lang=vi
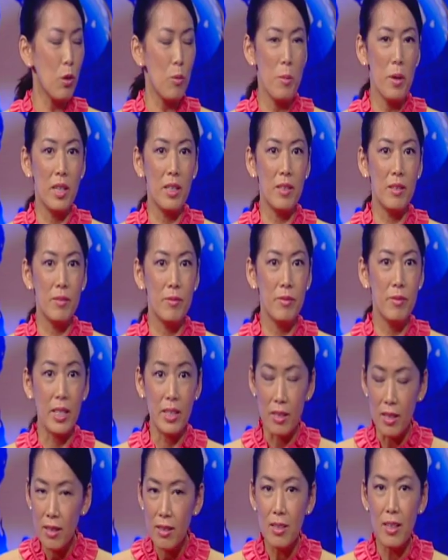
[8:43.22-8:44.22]
của mình ừ và
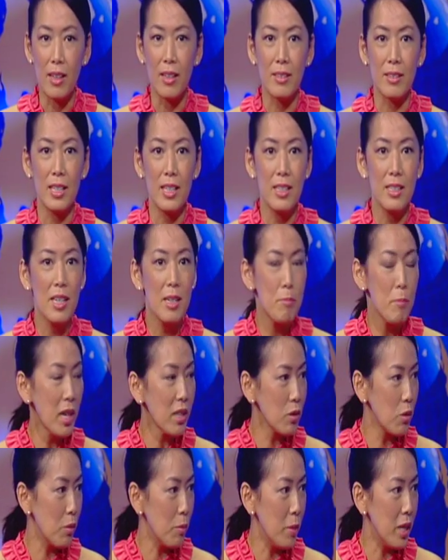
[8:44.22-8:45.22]
nhất là cái cái mắt
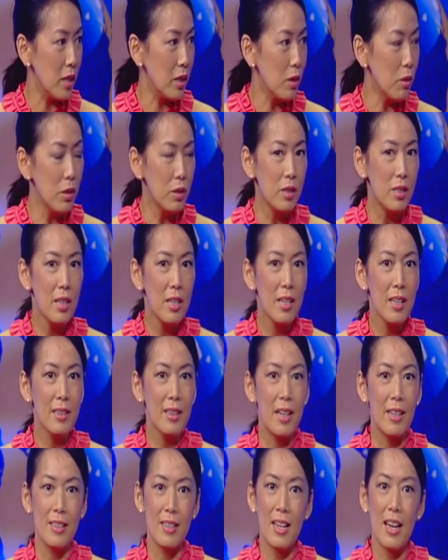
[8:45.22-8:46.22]
của mình luôn
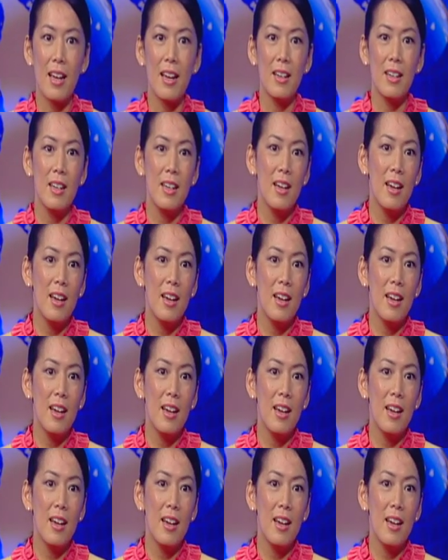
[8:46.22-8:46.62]
thành ra